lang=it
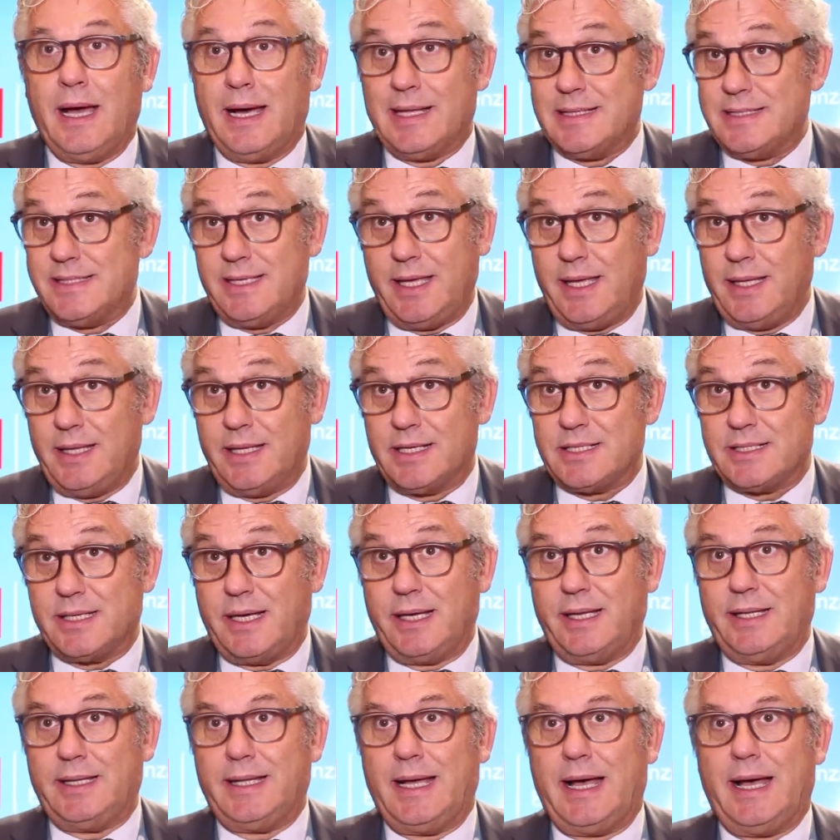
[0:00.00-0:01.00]
aziende
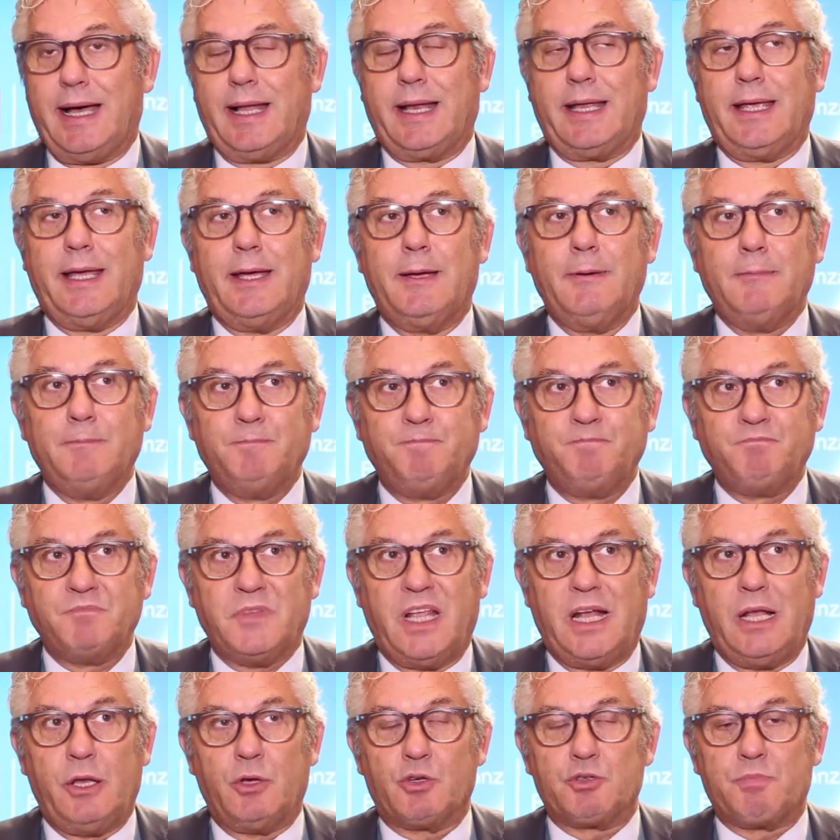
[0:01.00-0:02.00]
sanitarie,
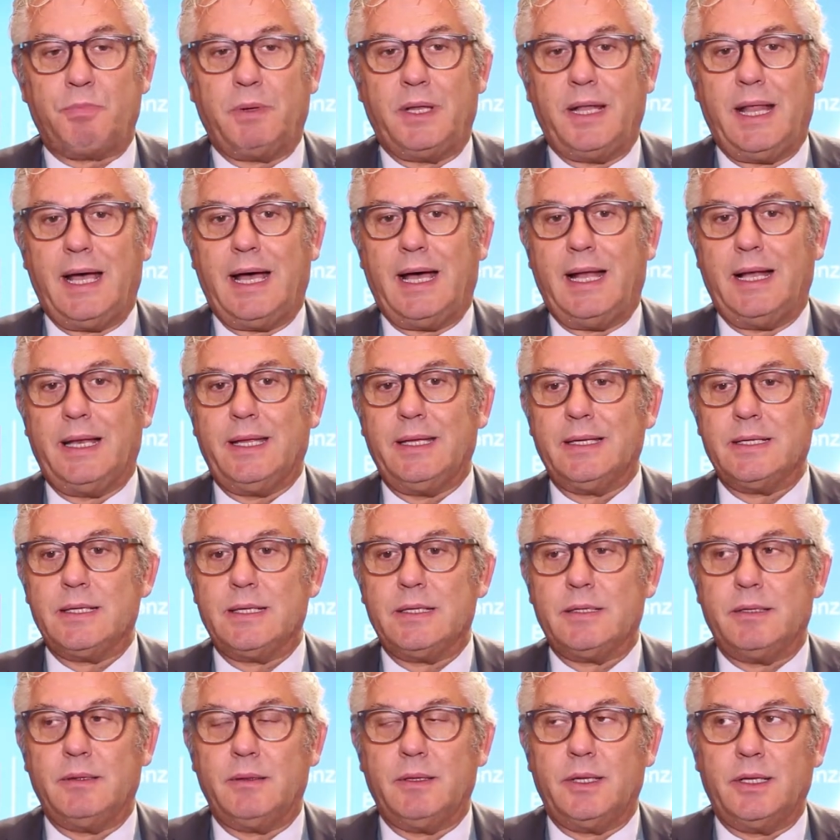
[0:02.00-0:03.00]
degli
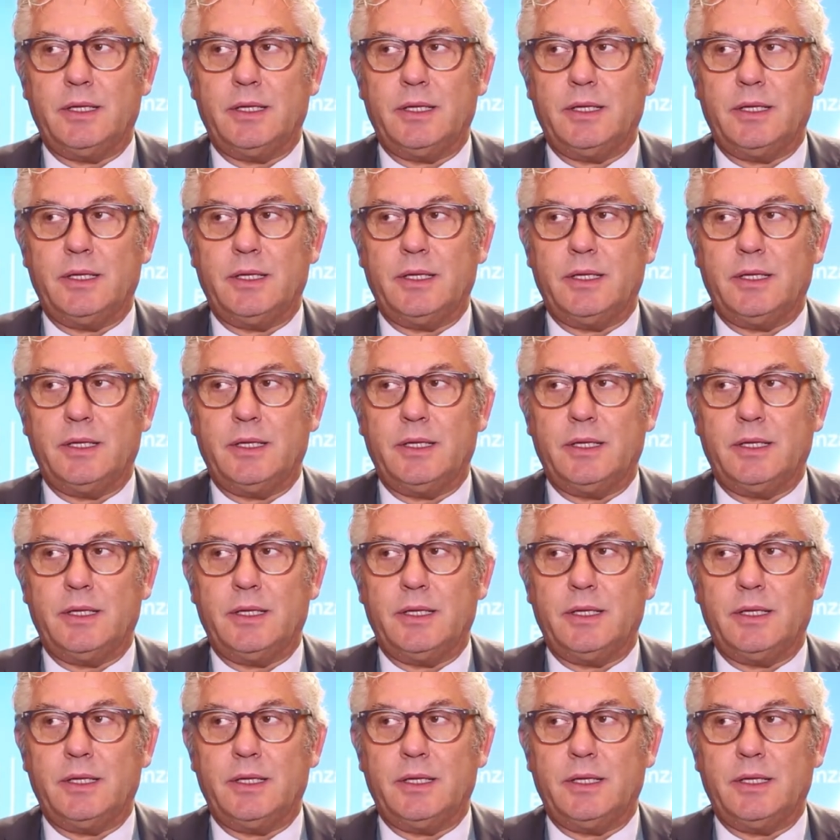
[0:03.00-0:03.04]
ospedali,